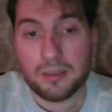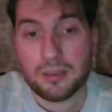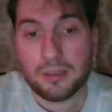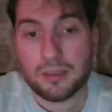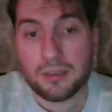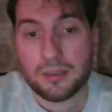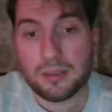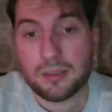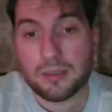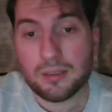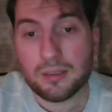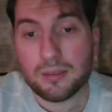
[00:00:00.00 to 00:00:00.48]

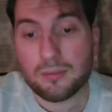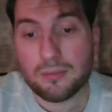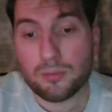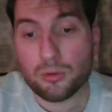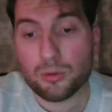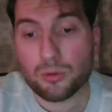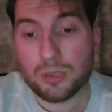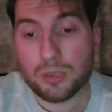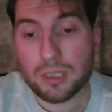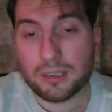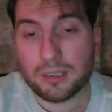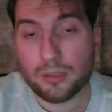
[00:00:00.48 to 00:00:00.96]
E,
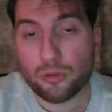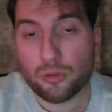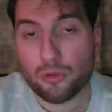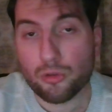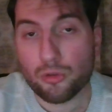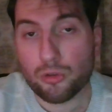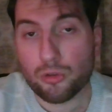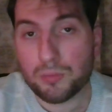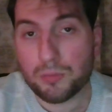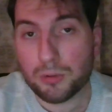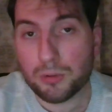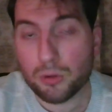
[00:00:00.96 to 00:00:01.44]
bunu zaten
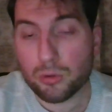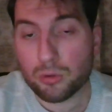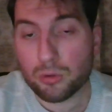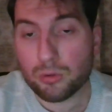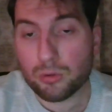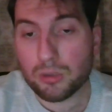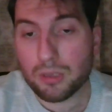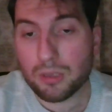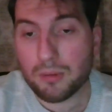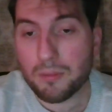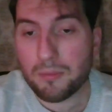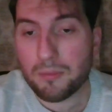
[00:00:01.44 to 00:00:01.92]
çoğunuz
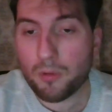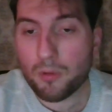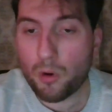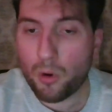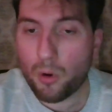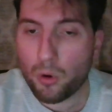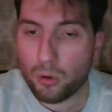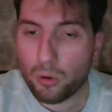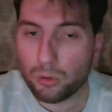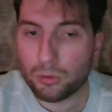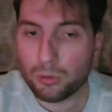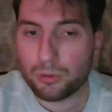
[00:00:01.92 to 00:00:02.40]
biliyorsunuz ama
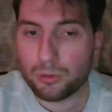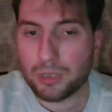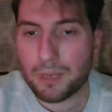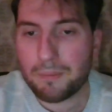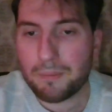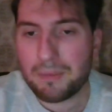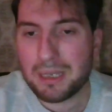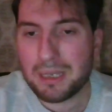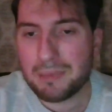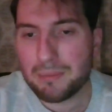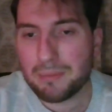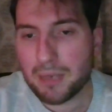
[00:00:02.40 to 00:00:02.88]
olur
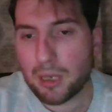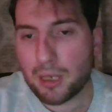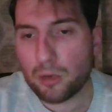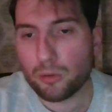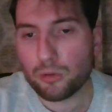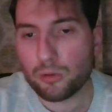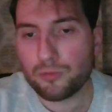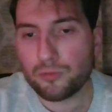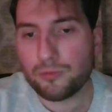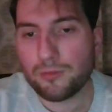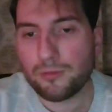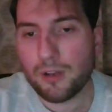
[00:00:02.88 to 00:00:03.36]
ya bilmeyen
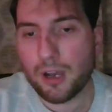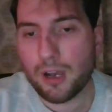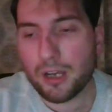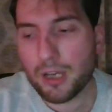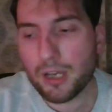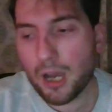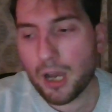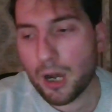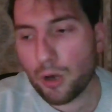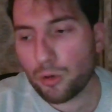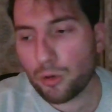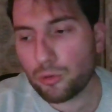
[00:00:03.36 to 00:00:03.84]
olur ve
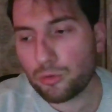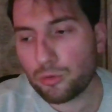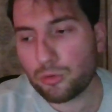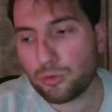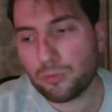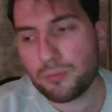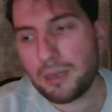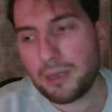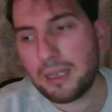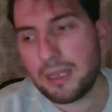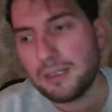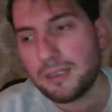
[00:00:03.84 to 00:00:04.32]
yahut
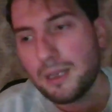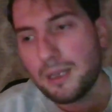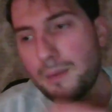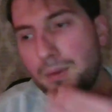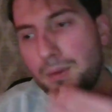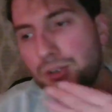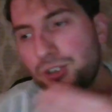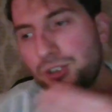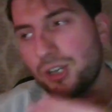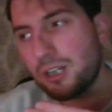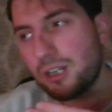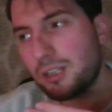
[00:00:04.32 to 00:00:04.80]
ben
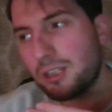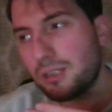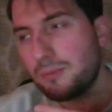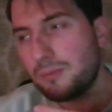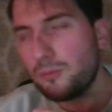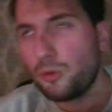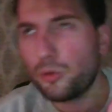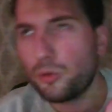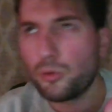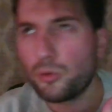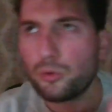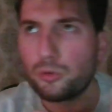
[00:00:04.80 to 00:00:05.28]
yapacaktım
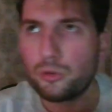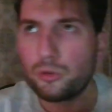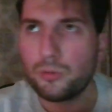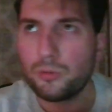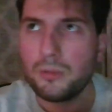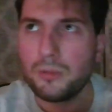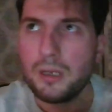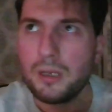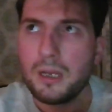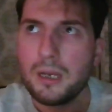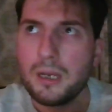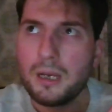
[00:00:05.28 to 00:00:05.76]

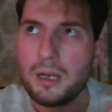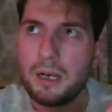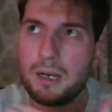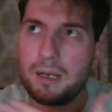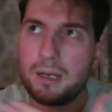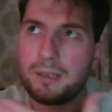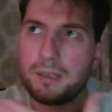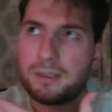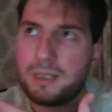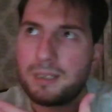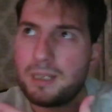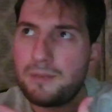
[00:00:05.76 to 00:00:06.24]
unuttum.
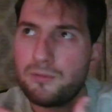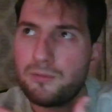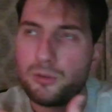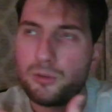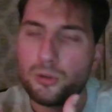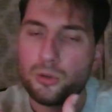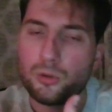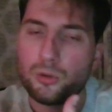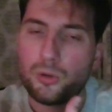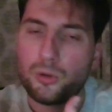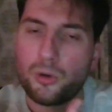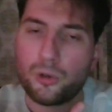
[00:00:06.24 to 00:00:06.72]
Aa senin
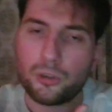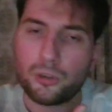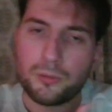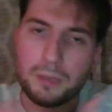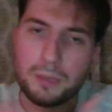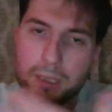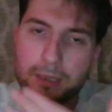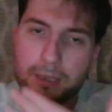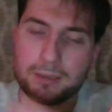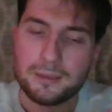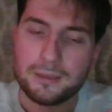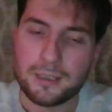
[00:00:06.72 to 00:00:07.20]
videonu gördüm
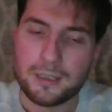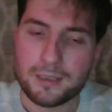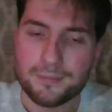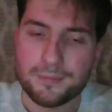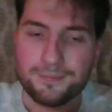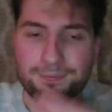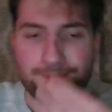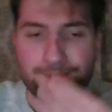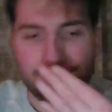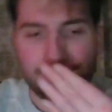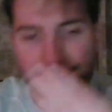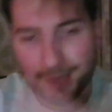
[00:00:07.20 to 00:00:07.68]
hatırladım
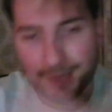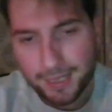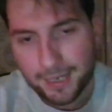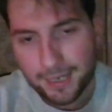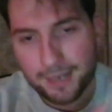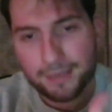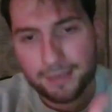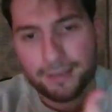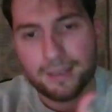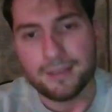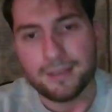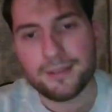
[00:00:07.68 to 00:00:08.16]

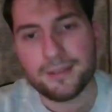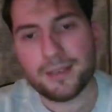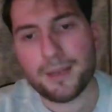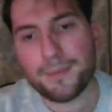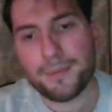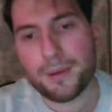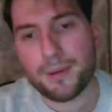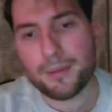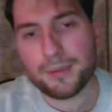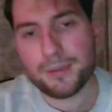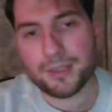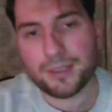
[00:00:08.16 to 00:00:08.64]
diyerekten
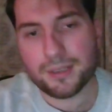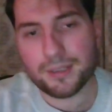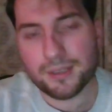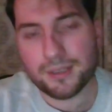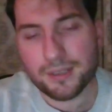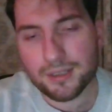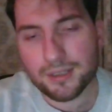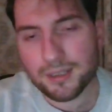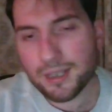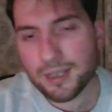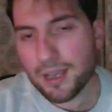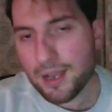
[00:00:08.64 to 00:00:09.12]

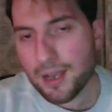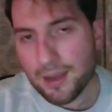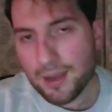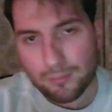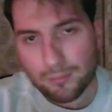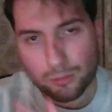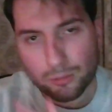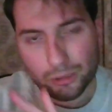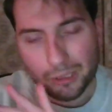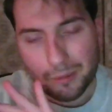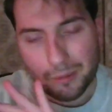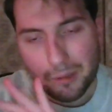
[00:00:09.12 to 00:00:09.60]
yapabilirsiniz.
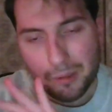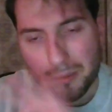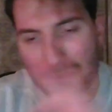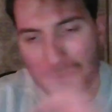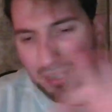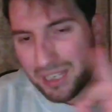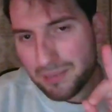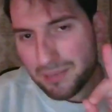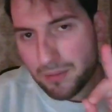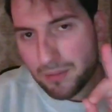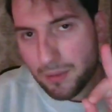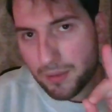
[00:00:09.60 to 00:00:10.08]
Bunda bir
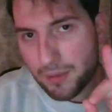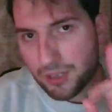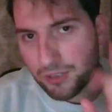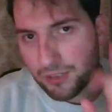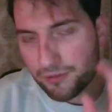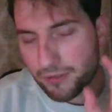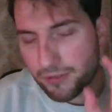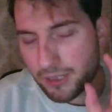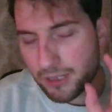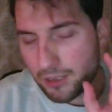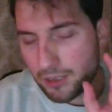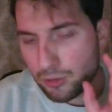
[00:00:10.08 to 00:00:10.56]
prim amacı
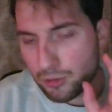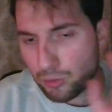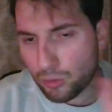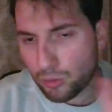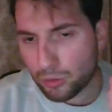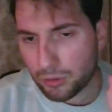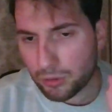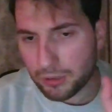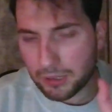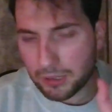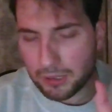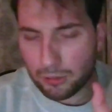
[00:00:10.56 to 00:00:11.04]
falan
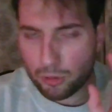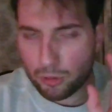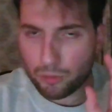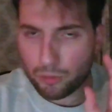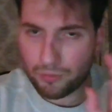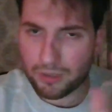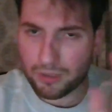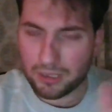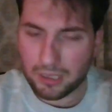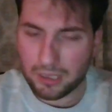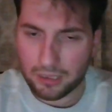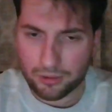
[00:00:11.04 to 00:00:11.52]
yok.
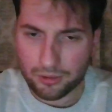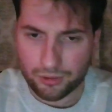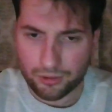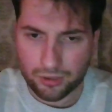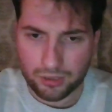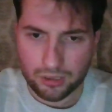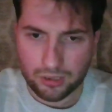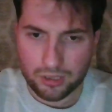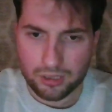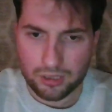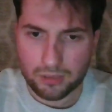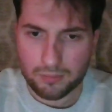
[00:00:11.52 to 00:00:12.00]
Lütfen yanlış
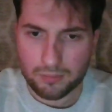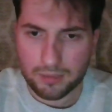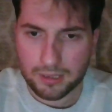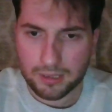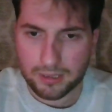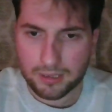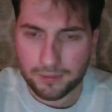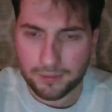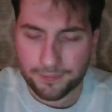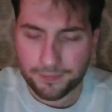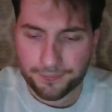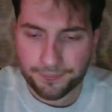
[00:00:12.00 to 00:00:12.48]

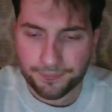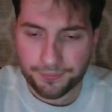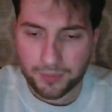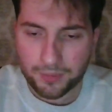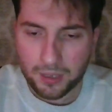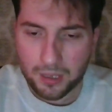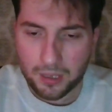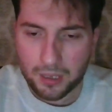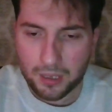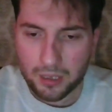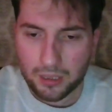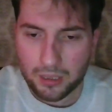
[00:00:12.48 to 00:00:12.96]
anlaşılmasın.
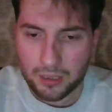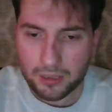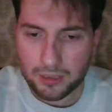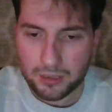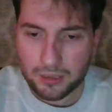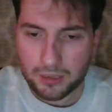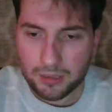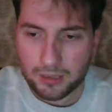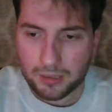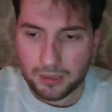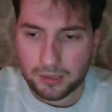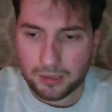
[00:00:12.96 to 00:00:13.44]

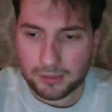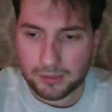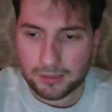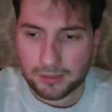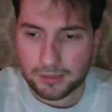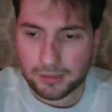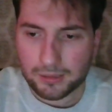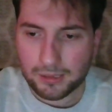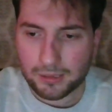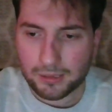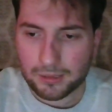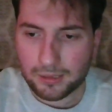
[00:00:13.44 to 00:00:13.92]

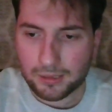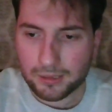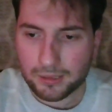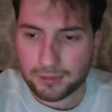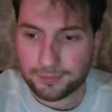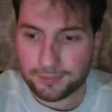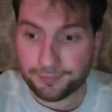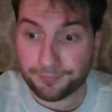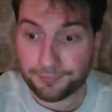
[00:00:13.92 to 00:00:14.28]
E, Allah